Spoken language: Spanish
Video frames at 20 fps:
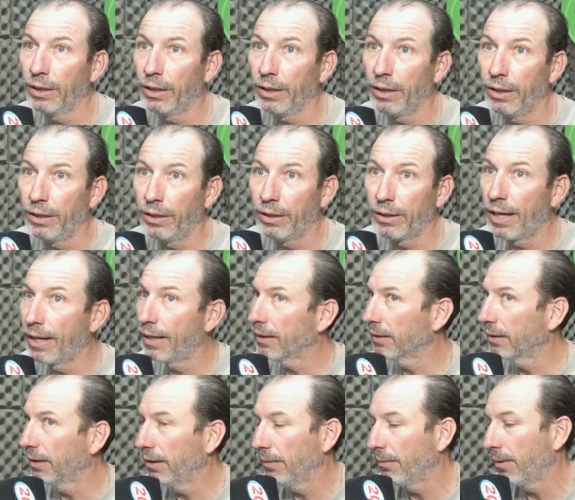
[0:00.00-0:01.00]
eh,
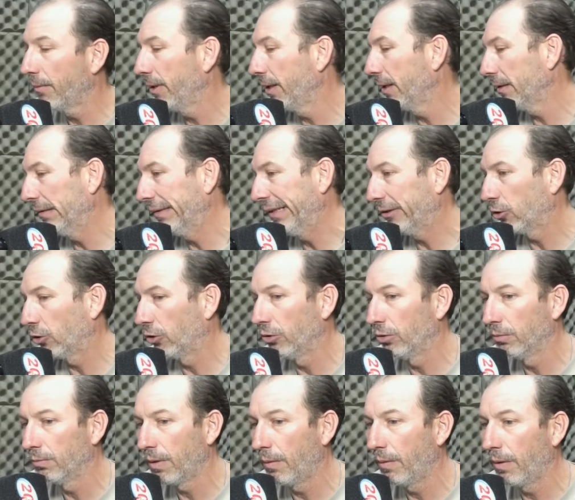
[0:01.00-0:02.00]
arte, va a haber de todo,
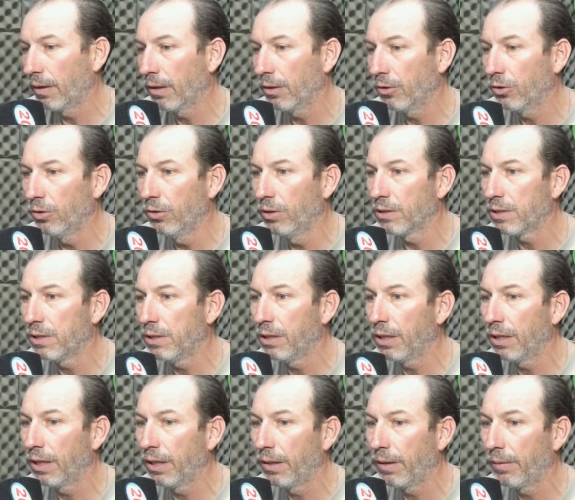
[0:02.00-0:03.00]
va a haber de todo, así
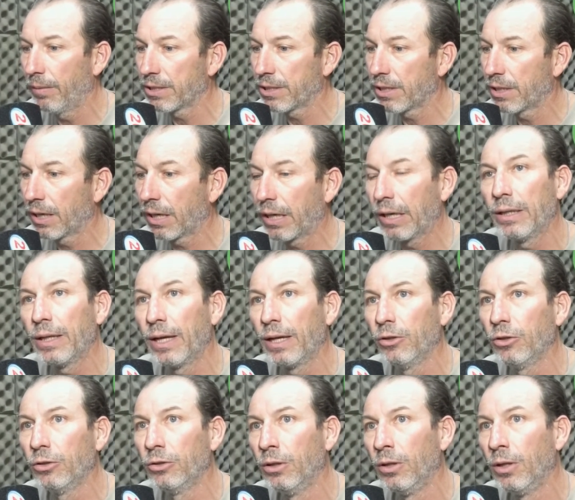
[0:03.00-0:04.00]
que vayan
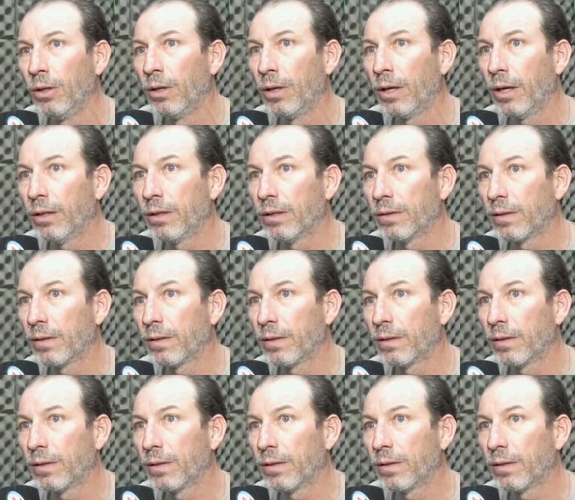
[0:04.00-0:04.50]
agendando este